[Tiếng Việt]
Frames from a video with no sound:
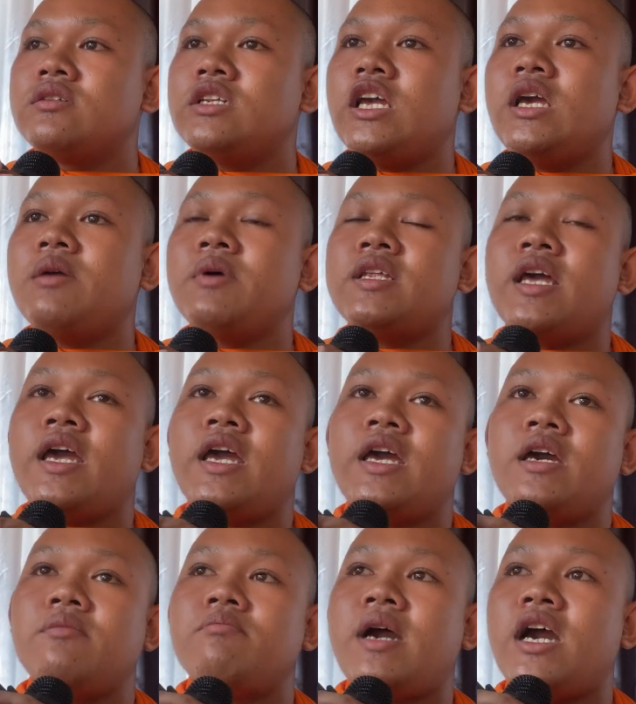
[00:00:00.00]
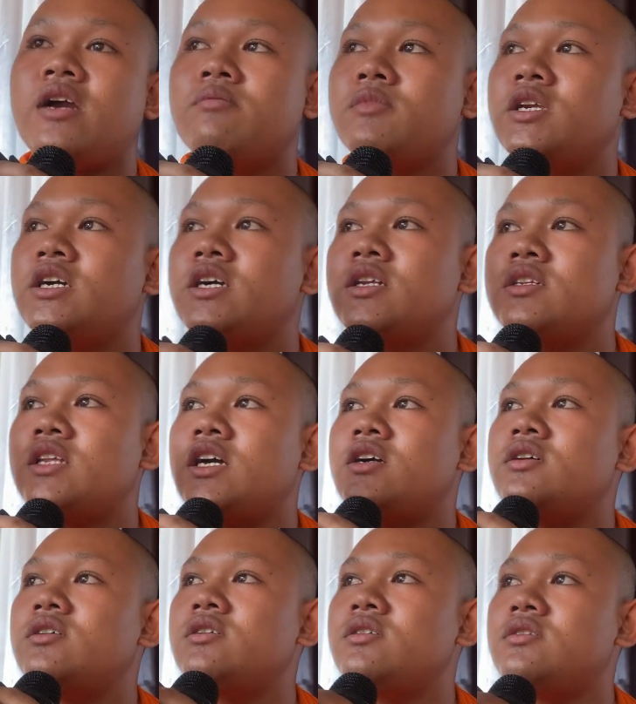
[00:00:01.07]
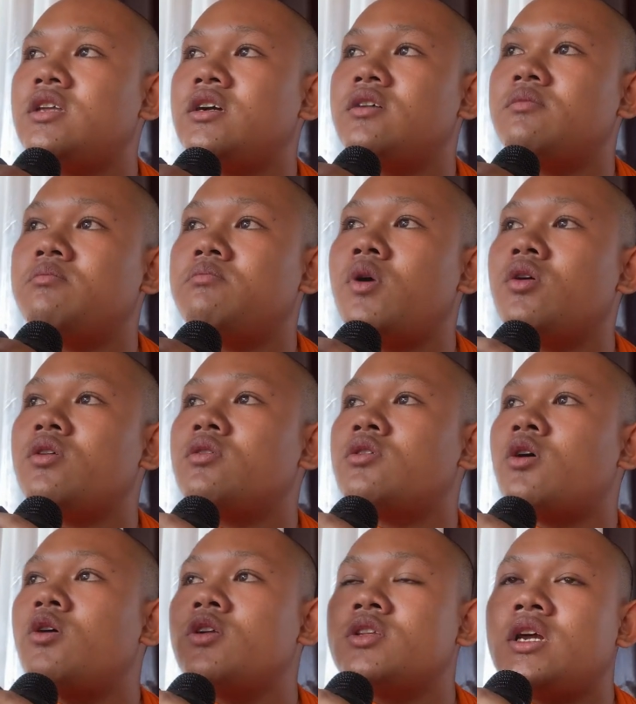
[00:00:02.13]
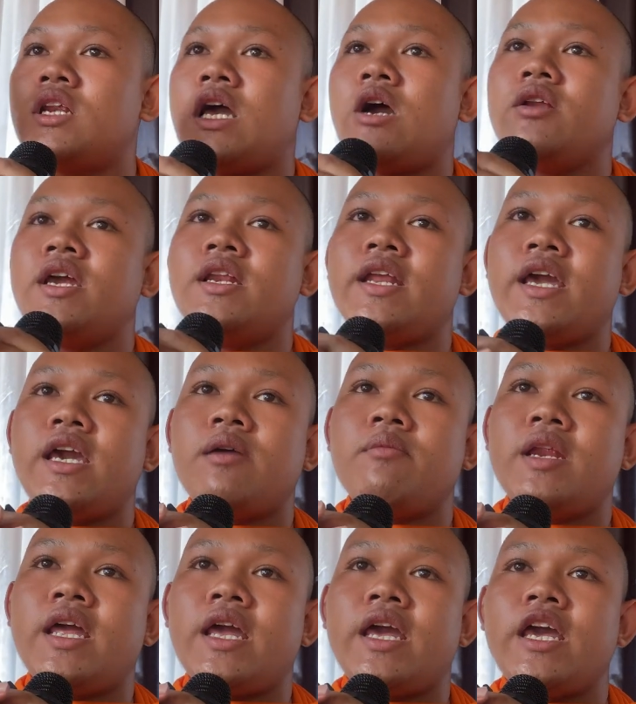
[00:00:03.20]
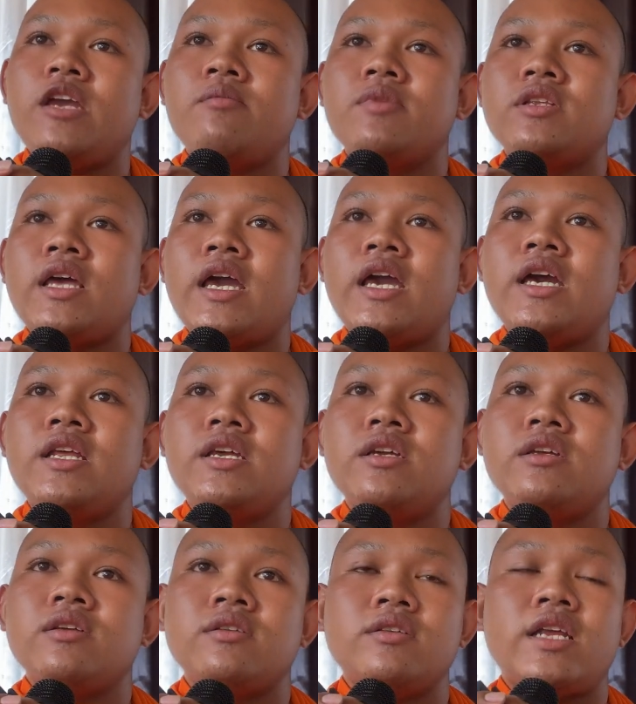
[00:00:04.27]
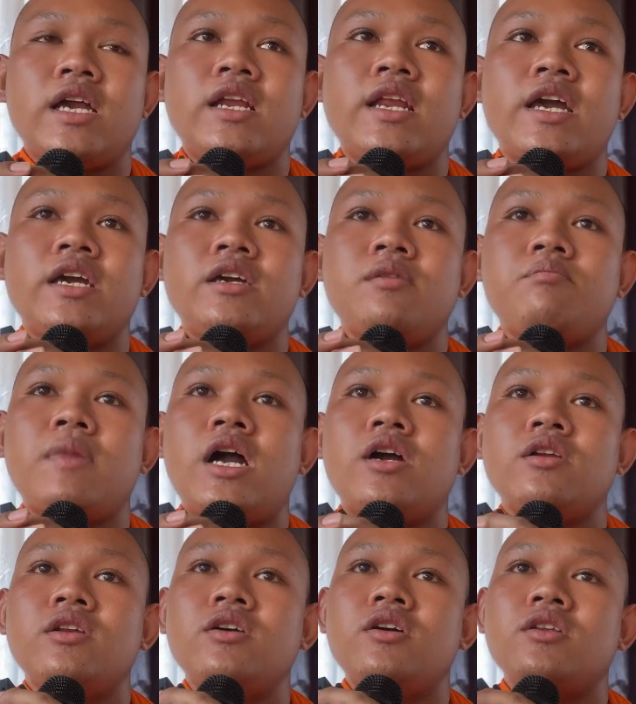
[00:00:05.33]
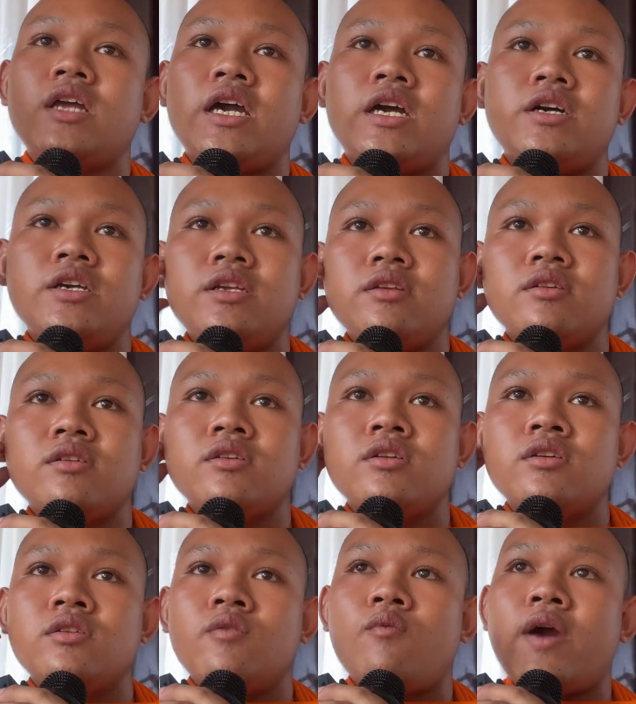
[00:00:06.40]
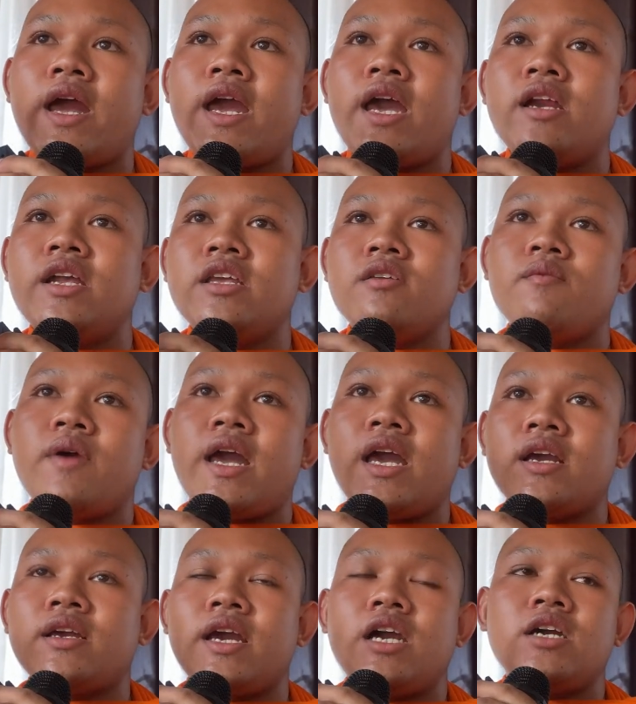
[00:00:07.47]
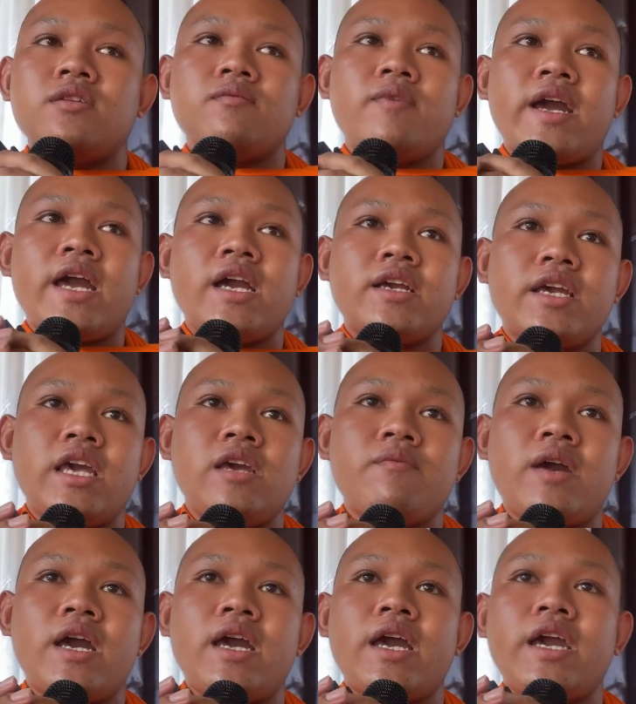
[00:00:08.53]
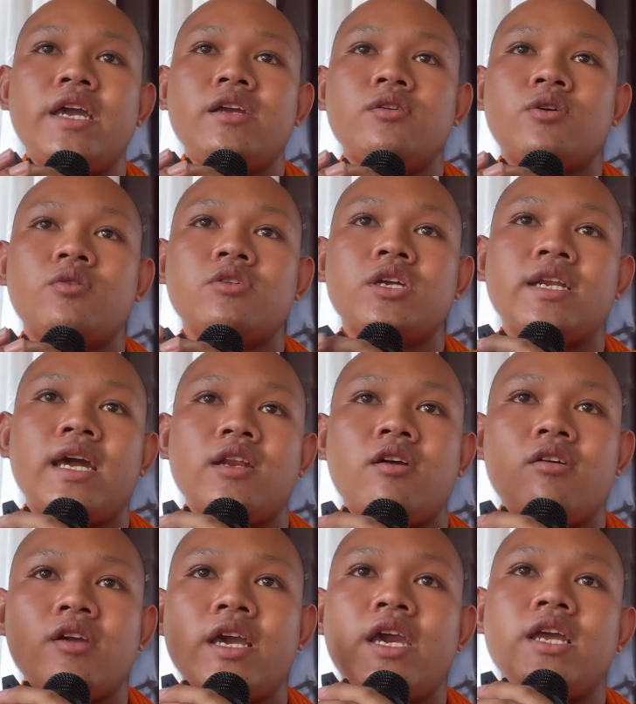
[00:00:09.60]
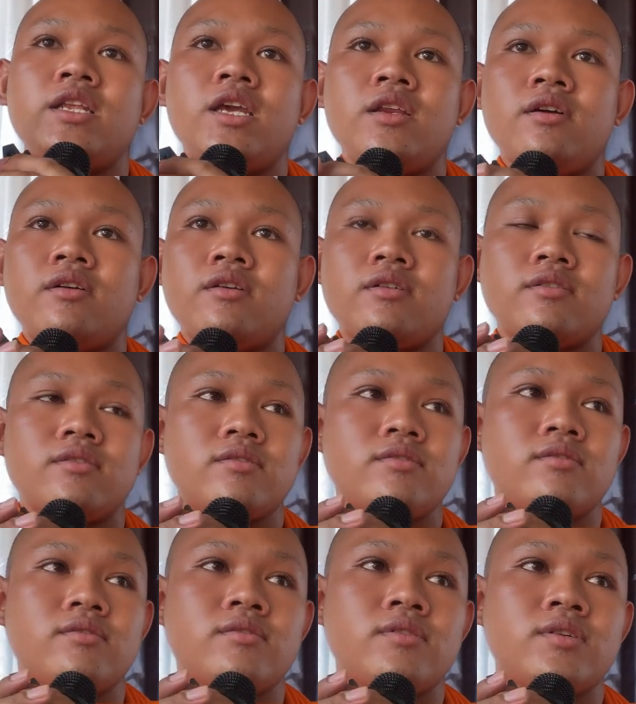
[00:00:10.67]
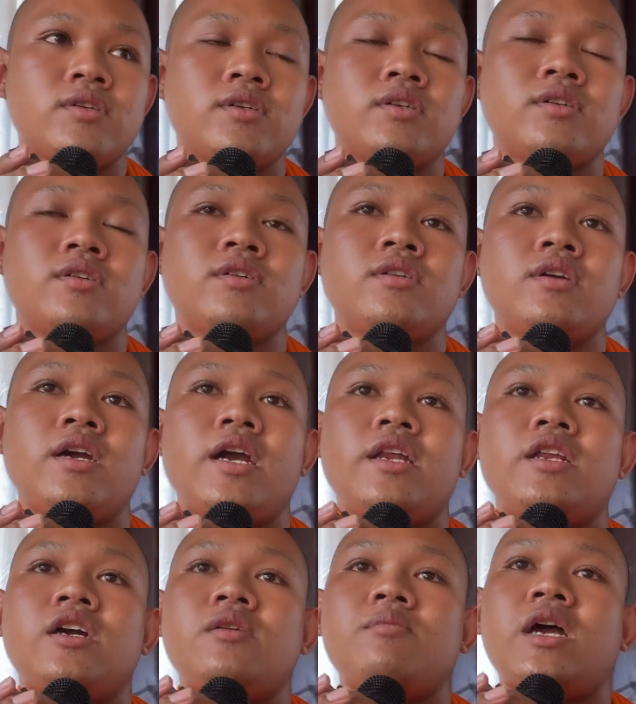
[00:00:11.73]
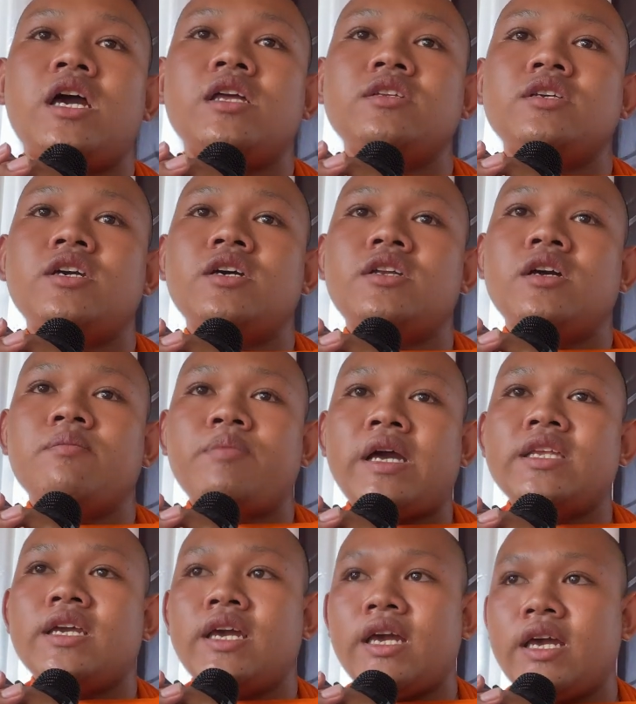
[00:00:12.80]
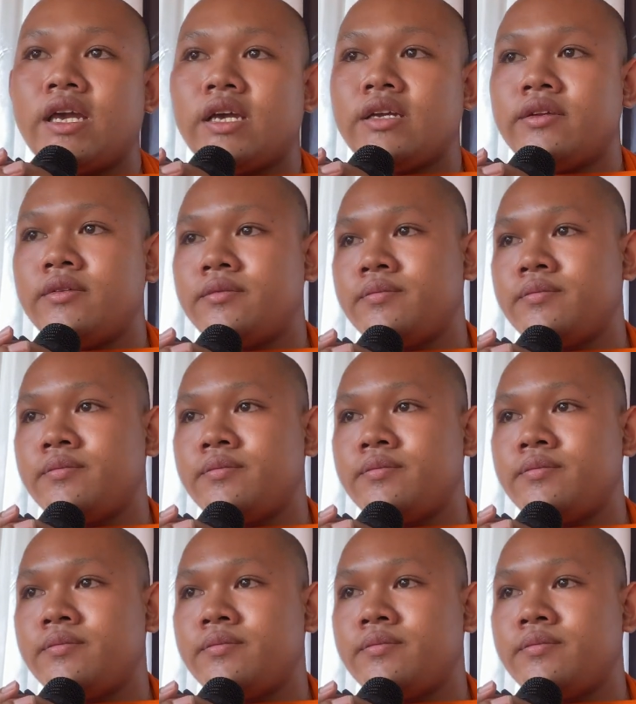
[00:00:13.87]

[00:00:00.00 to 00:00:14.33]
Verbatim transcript: Thế bà thà bạc lươn tới Từ bọc cô thân nào đấy nà Mà nè em thà để Nạc là hay bạc lươn hay Và lệch và cao và kê và ấy Cô thân nạc đó kê tiếng đó Anh nâng bán chìa rương bà nhà hà